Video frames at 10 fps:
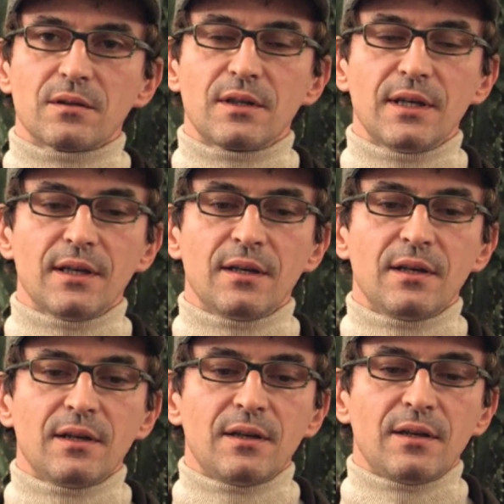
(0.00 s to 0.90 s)
che,
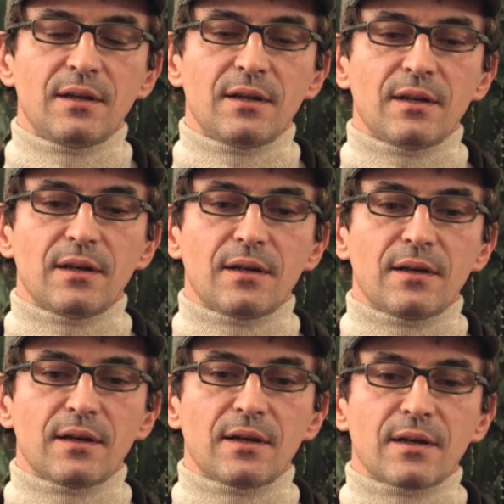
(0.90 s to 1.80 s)

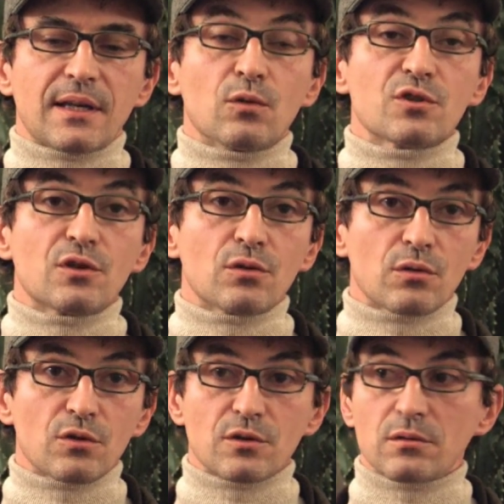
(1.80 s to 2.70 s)
eh, che non si
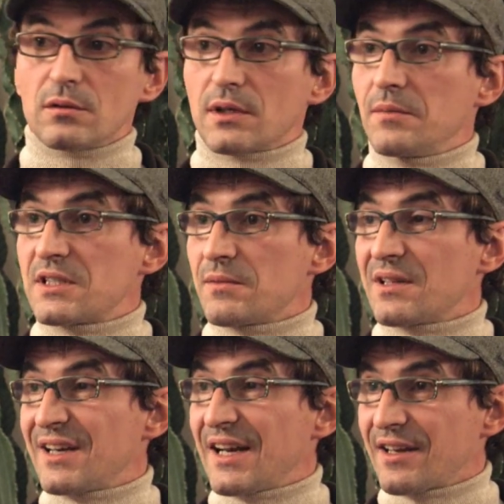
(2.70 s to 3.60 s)
conoscono, che mi sembra di
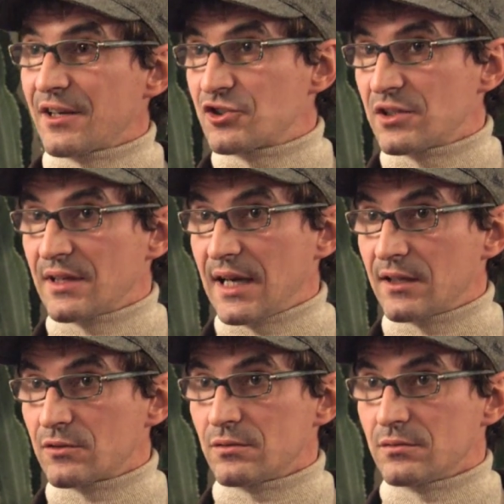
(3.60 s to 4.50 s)
aver anche accennato